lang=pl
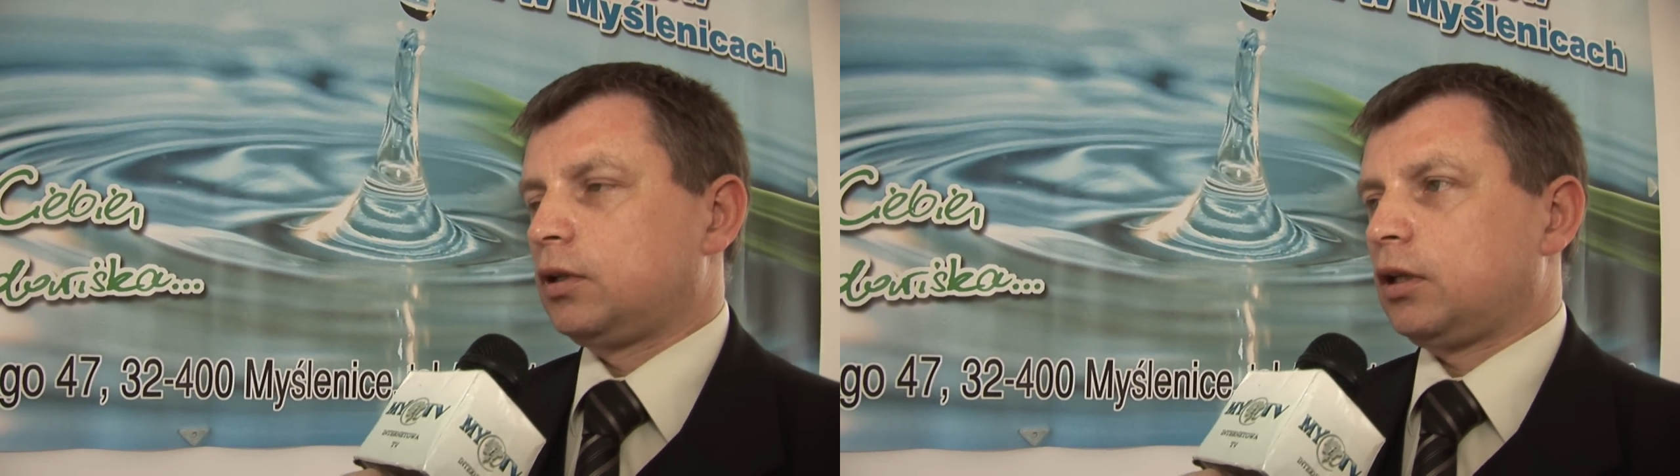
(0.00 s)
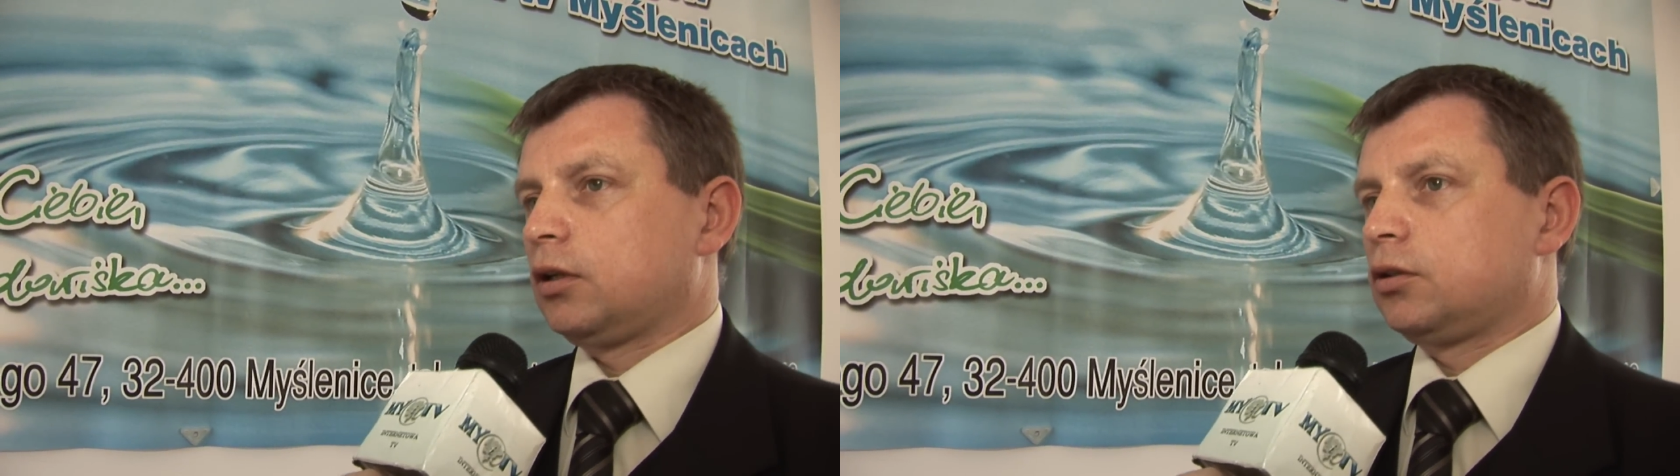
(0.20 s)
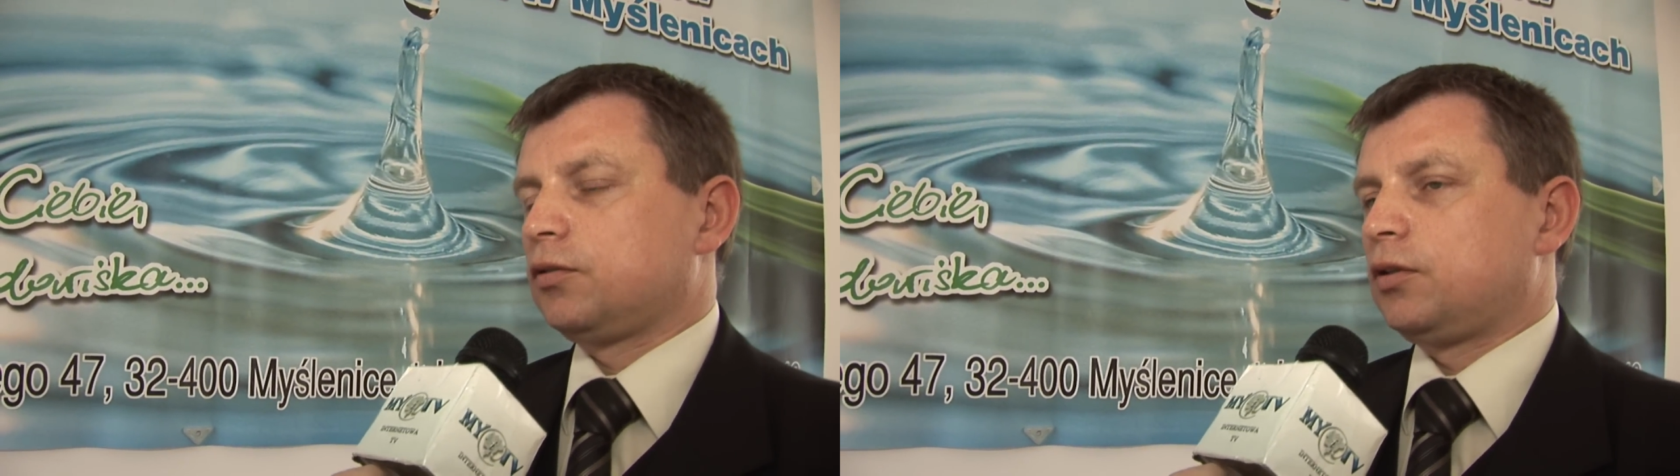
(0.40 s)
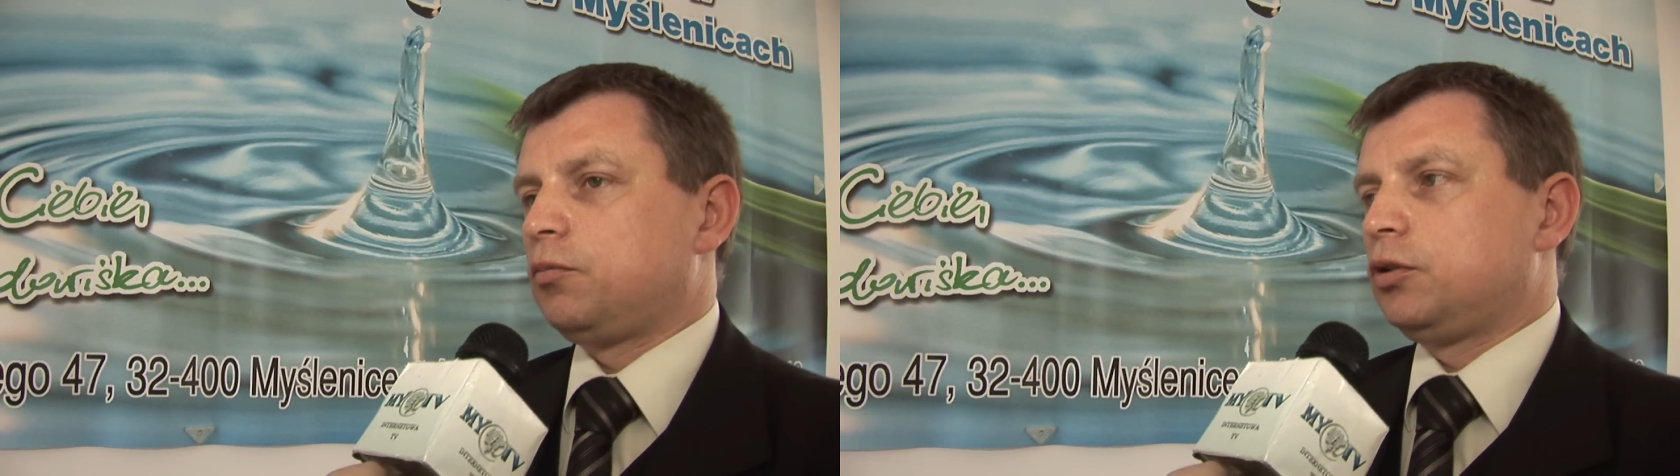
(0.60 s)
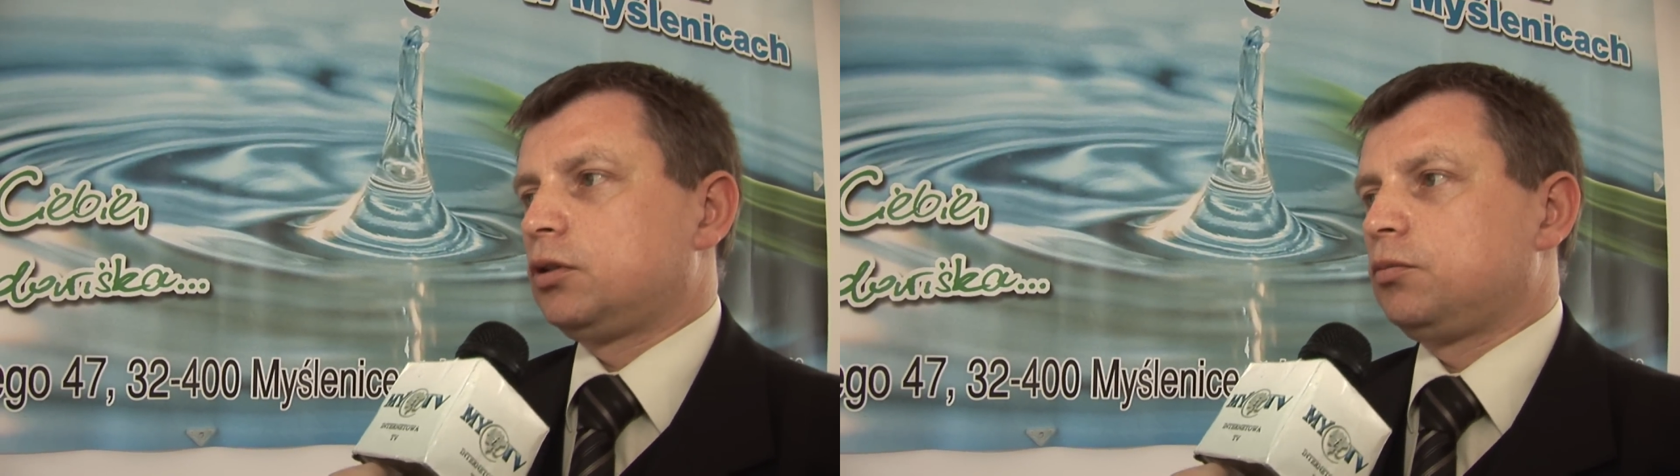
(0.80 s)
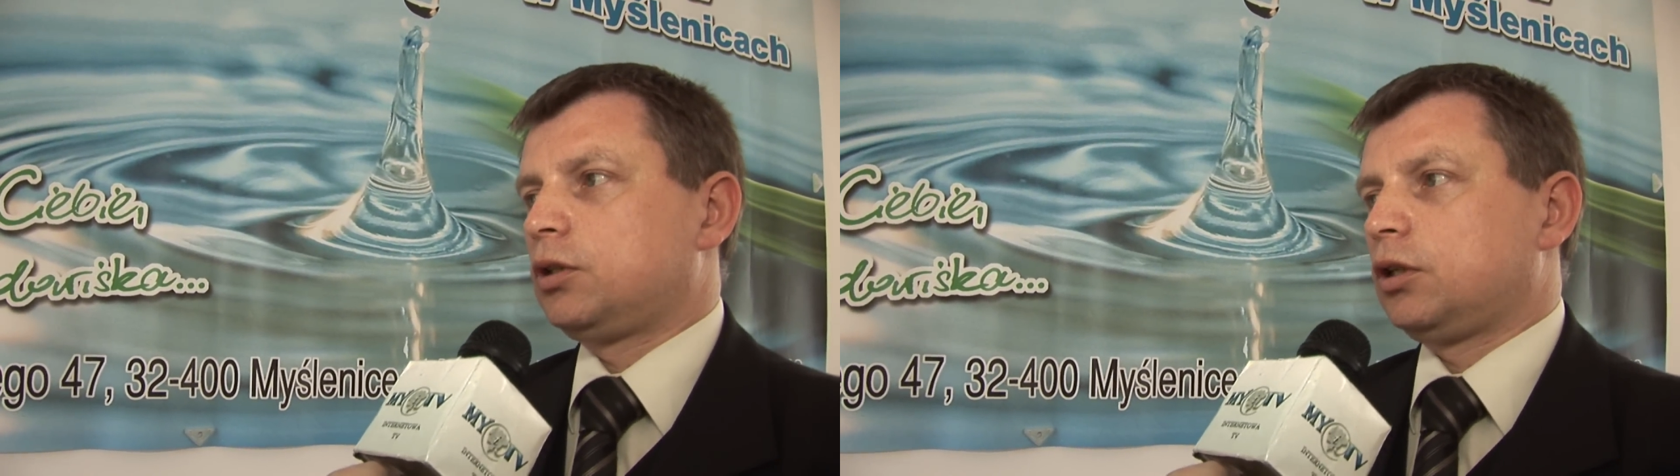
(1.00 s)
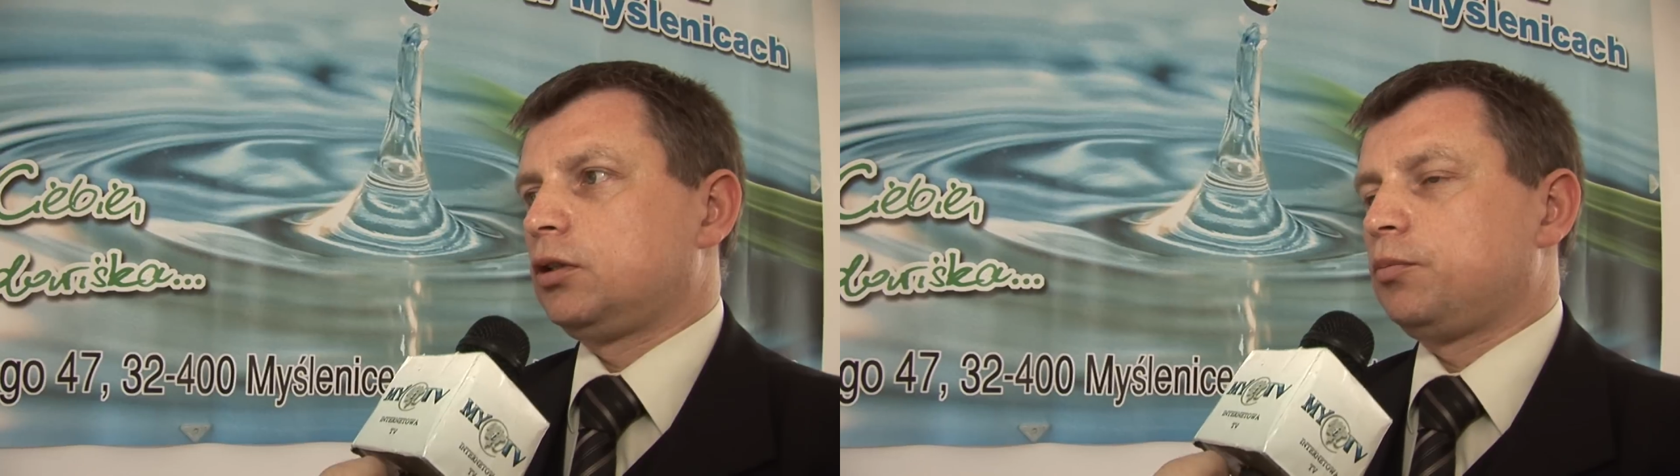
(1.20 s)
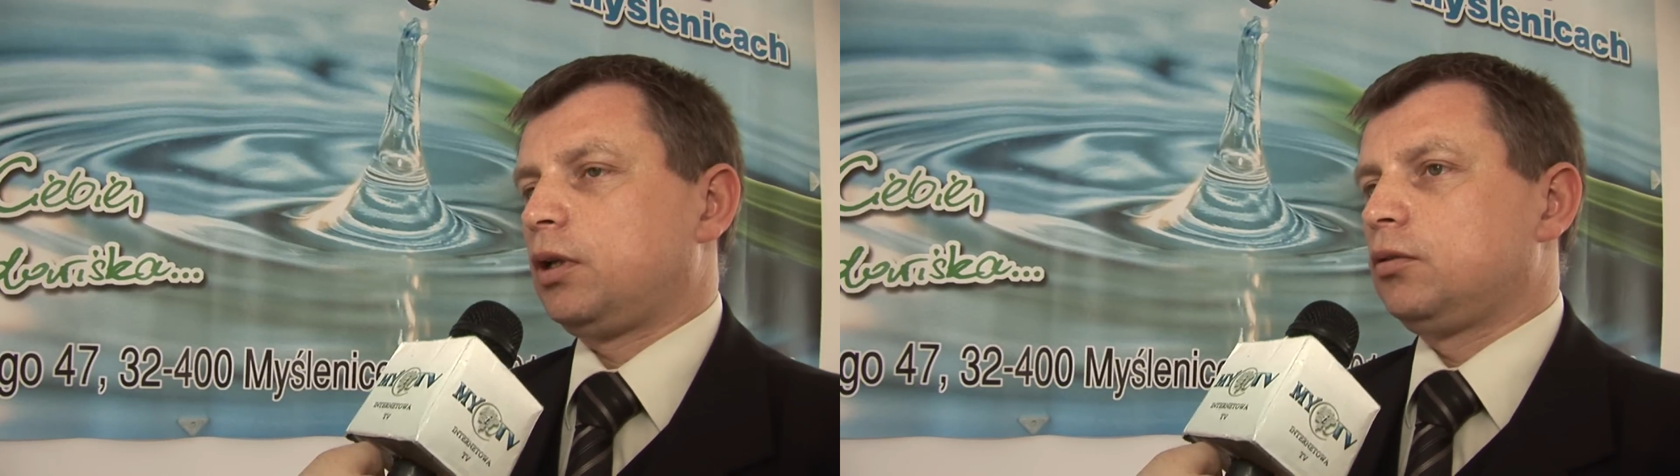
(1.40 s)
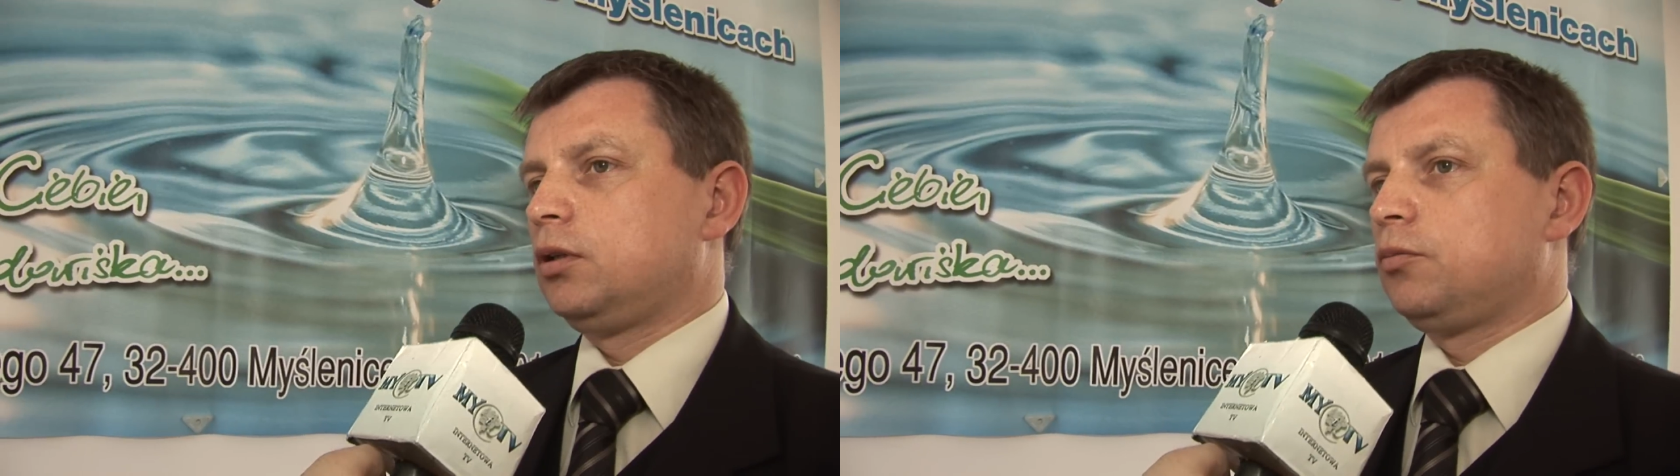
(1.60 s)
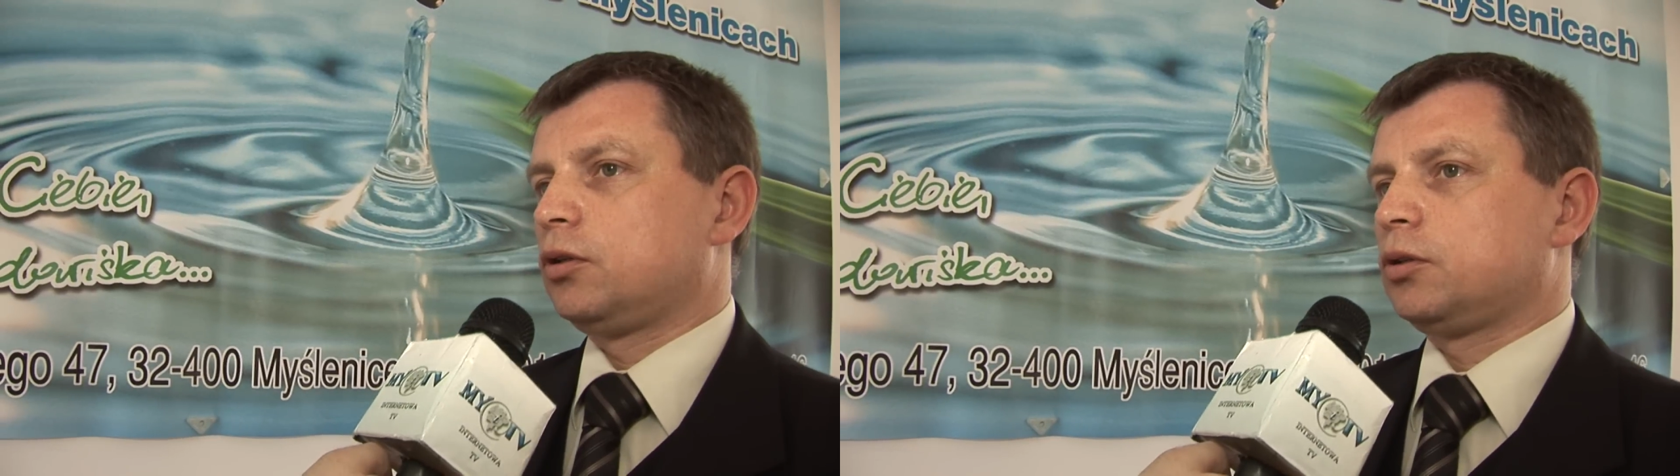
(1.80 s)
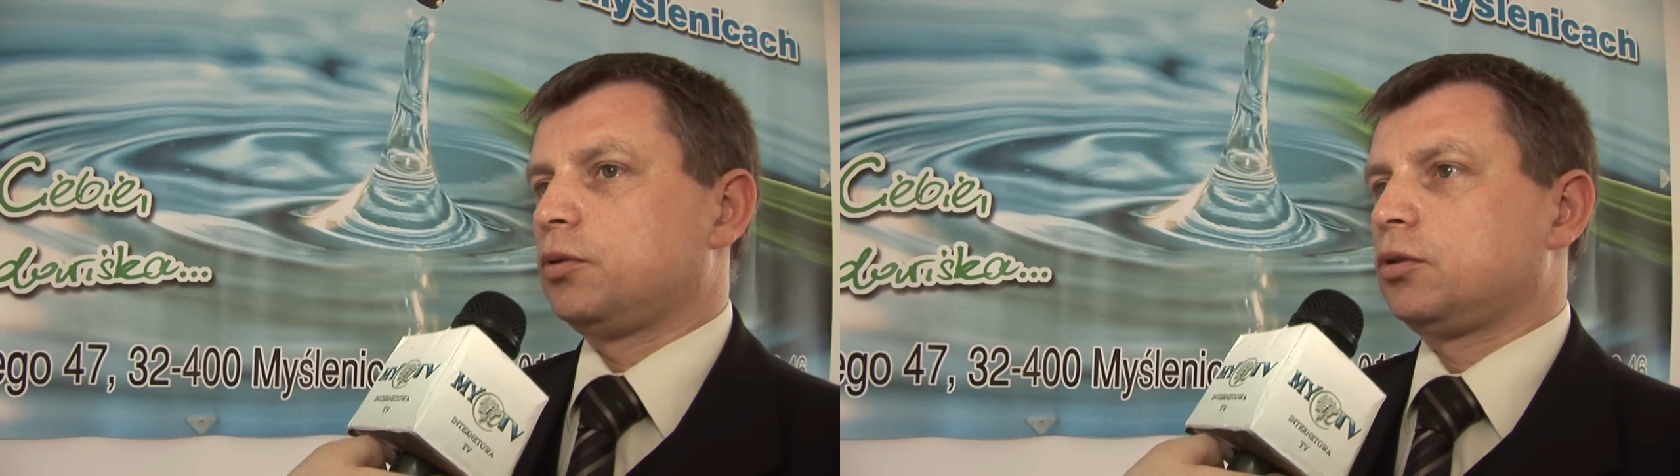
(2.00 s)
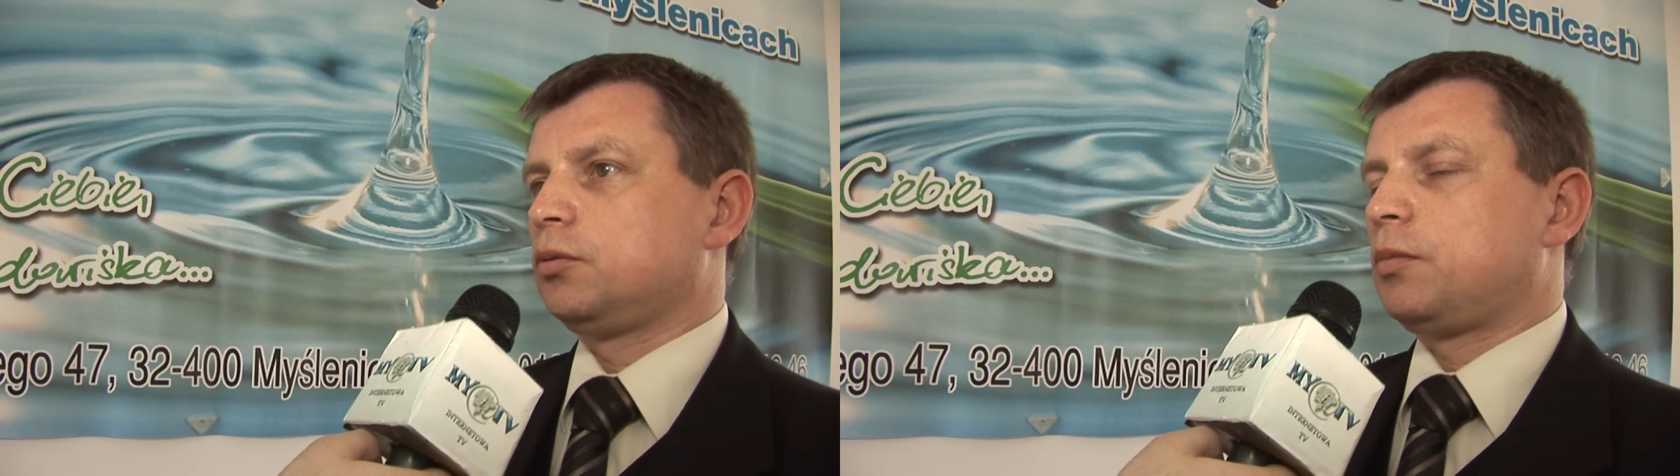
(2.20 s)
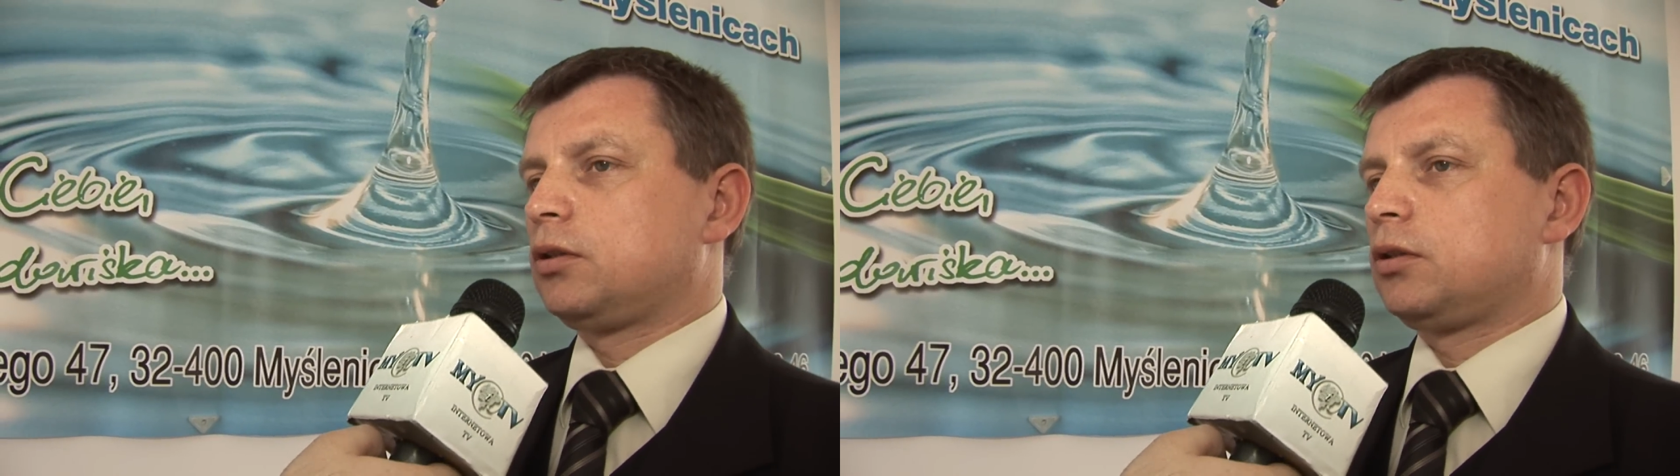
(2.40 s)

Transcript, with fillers: dlatego że w najbliższym czasie planujemy rozpocząć